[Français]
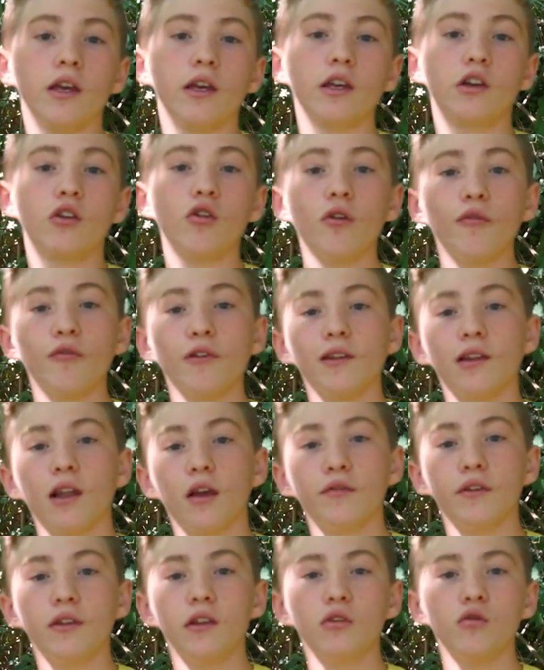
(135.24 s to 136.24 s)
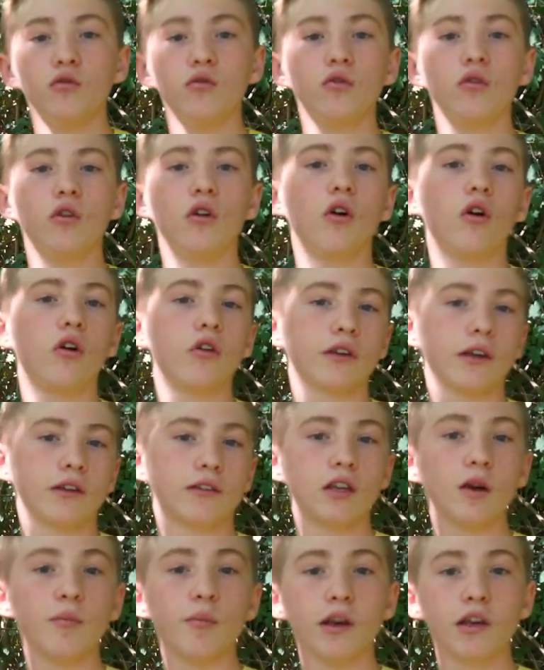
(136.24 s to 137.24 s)
Et quand on fait de la vidéo euh, en
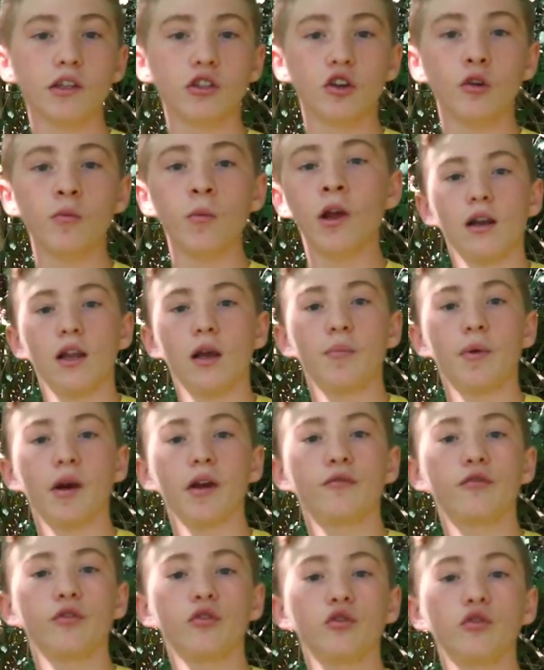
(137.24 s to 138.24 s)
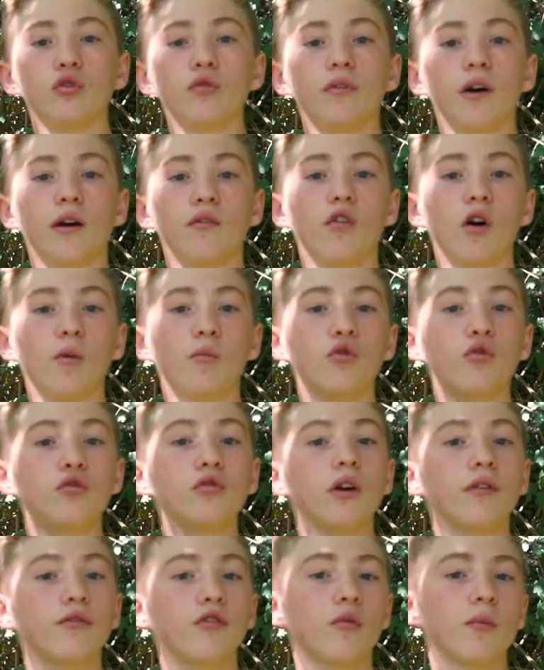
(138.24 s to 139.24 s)
4K par exemple, l'appareil photo va avoir
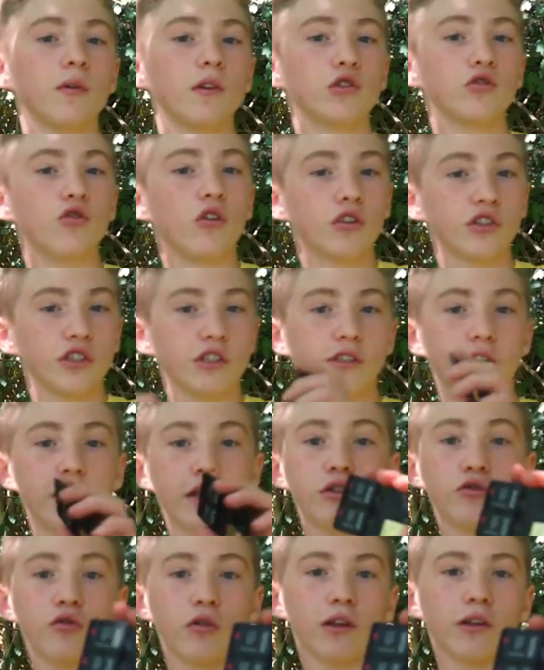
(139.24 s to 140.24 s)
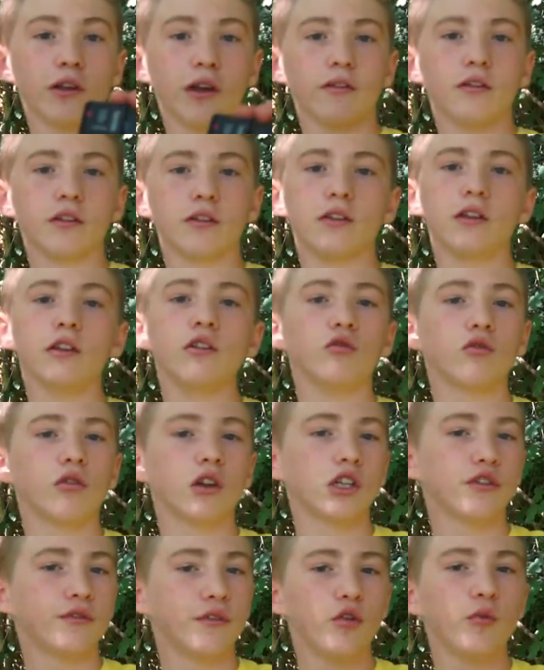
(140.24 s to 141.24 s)
beaucoup d'informations enregistrées sur la carte SD, donc
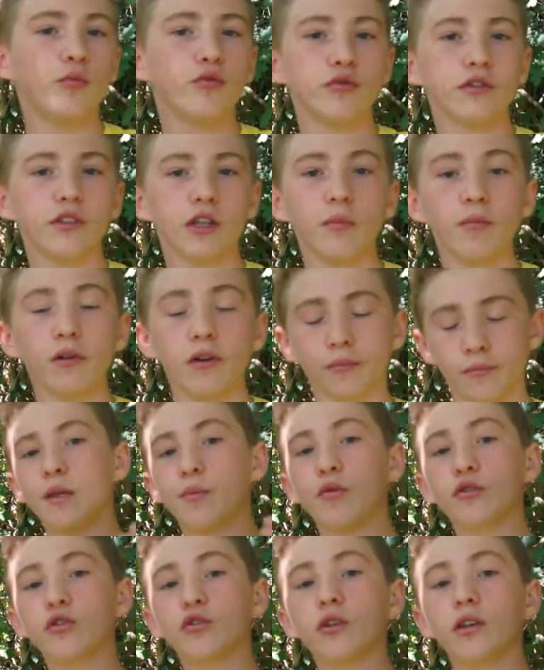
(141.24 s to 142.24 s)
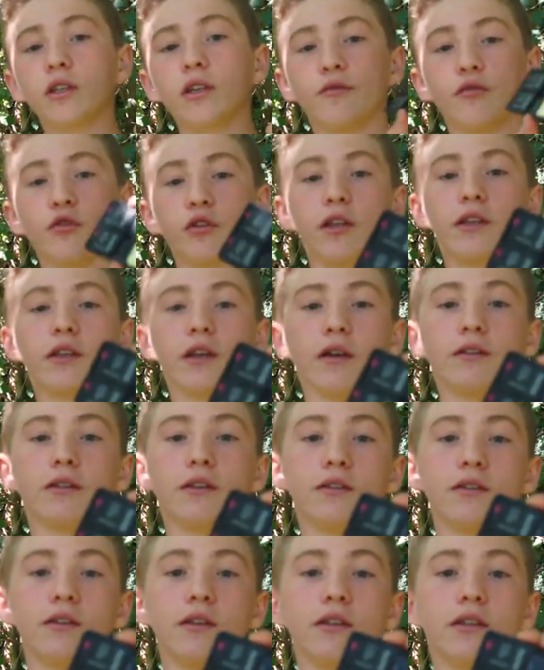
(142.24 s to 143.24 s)
là je fais au plus simple. C'est pour cela qu'il faut des cartes
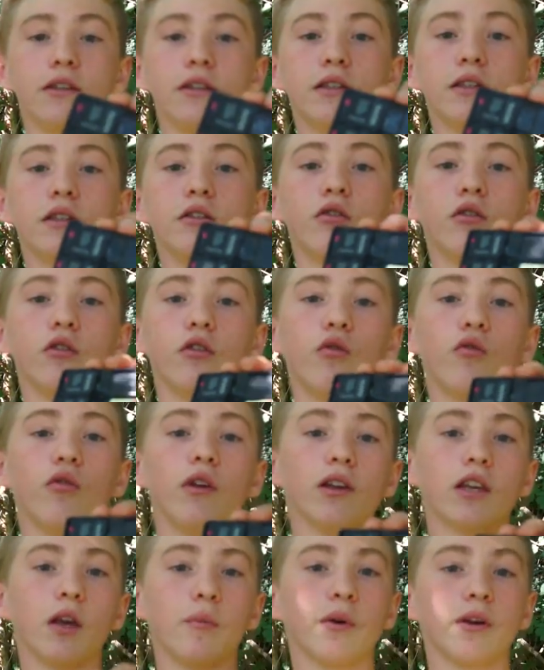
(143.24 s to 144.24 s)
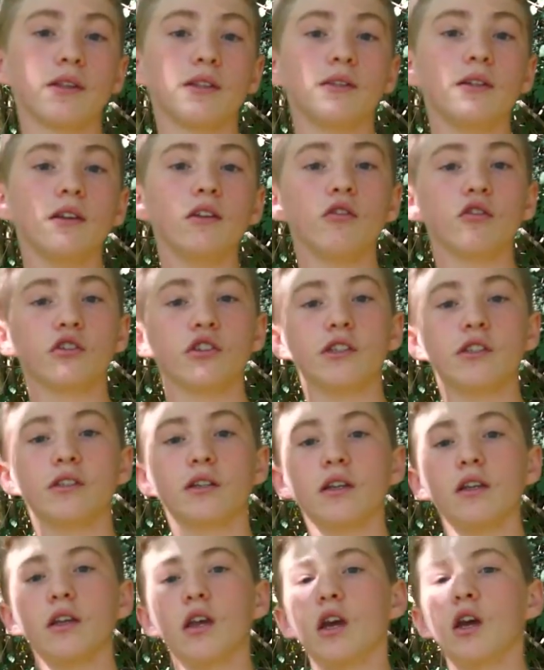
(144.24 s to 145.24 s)
SD qui euh, ont la capacité
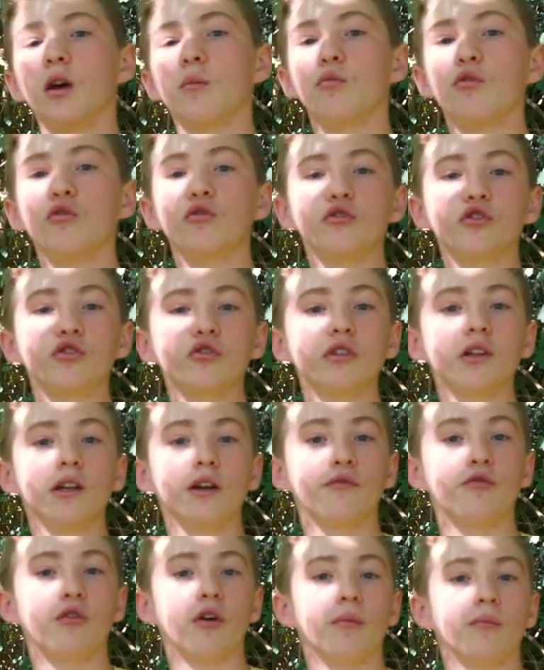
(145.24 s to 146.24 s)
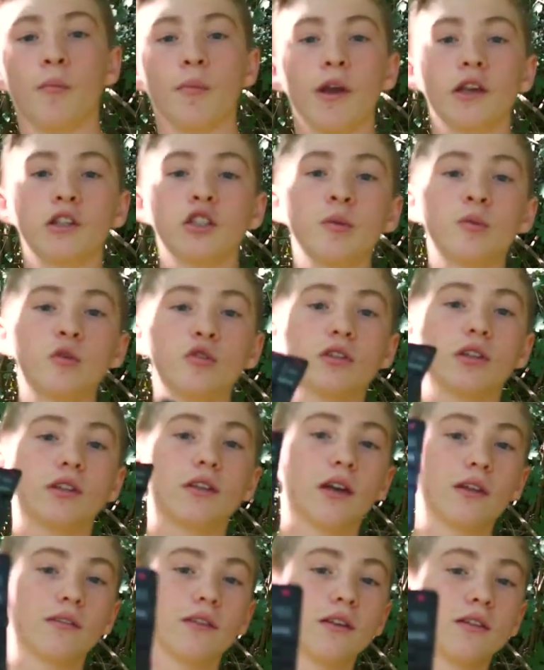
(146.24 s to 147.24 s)
d'enregistrer beaucoup de choses à la fois. Par exemple sur cette
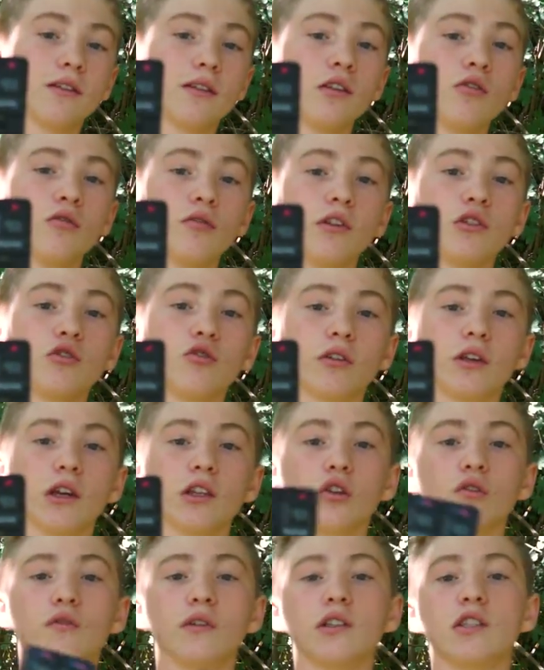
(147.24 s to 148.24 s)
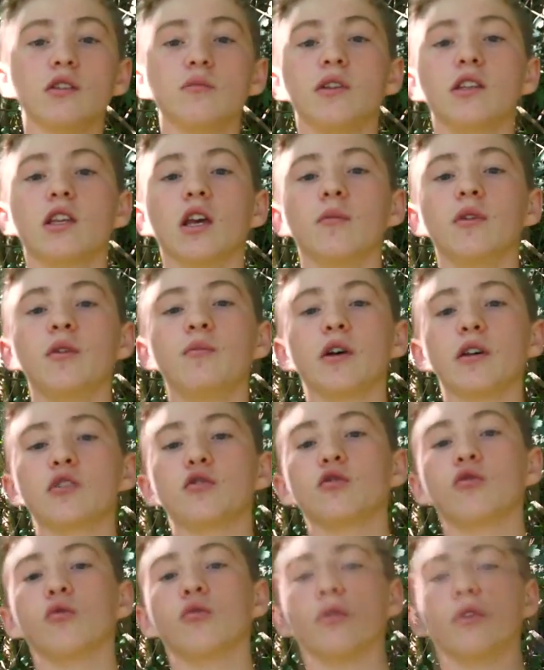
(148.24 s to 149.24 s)
carte SD, on est sur 90 mégabits par
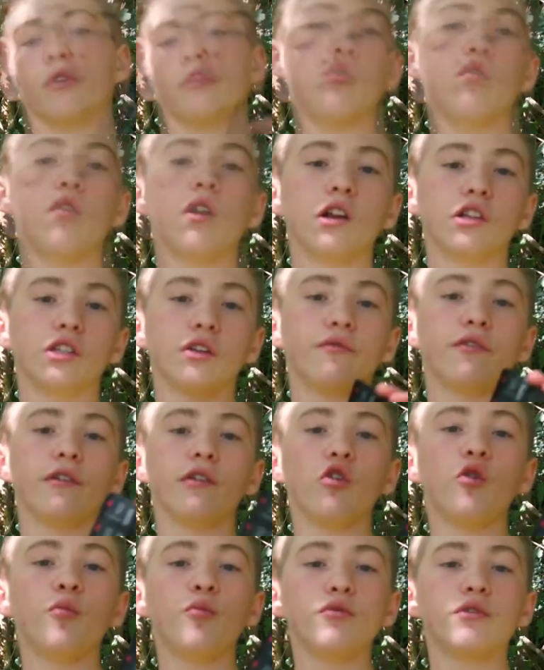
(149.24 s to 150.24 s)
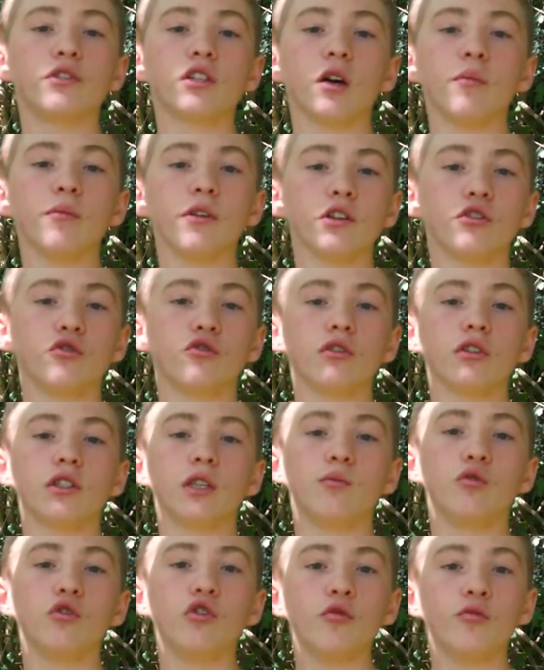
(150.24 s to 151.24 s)
seconde. Donc voilà, j'ai fait au plus simple bien sûr,
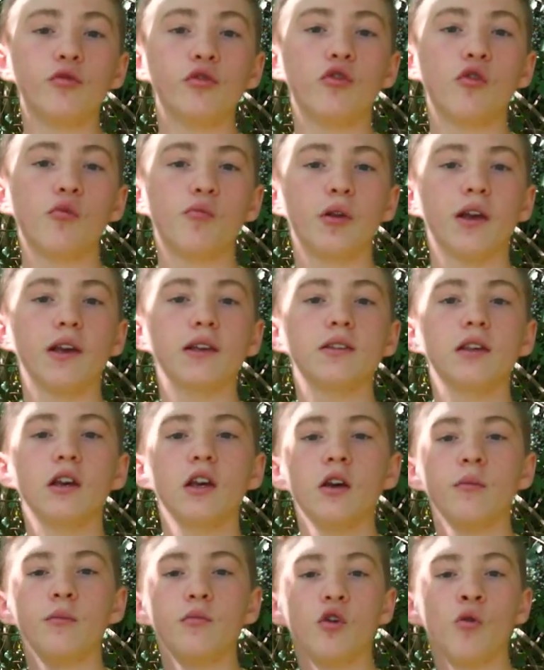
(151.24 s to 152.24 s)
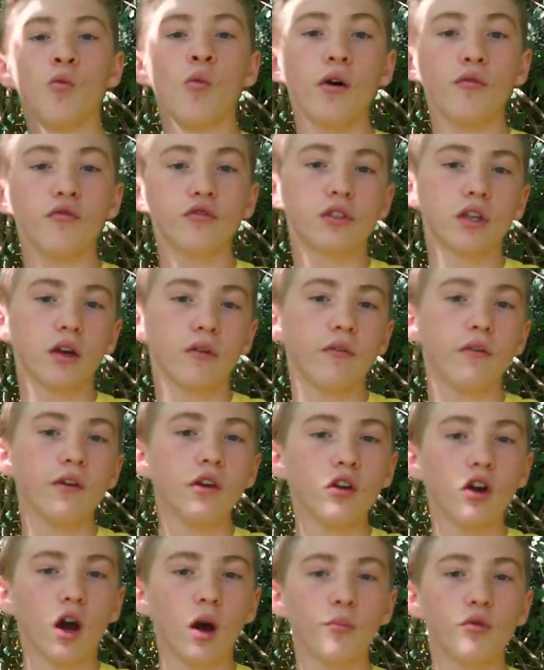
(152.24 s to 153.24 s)
c'est beaucoup plus complexe, mais au moins vous
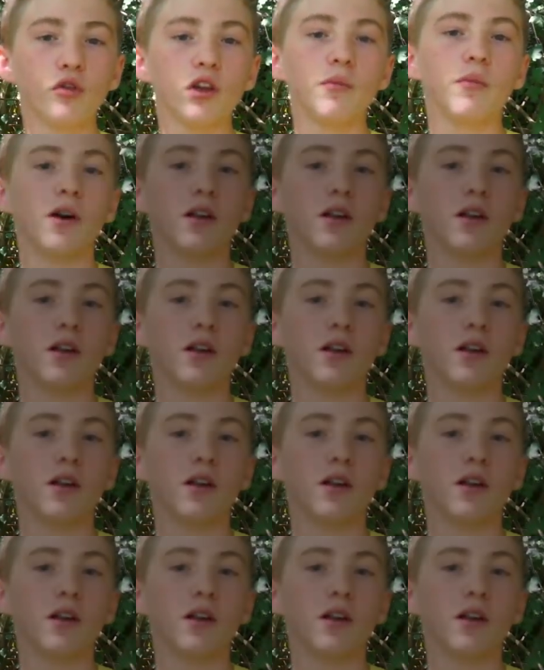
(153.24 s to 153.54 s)
savez un peu les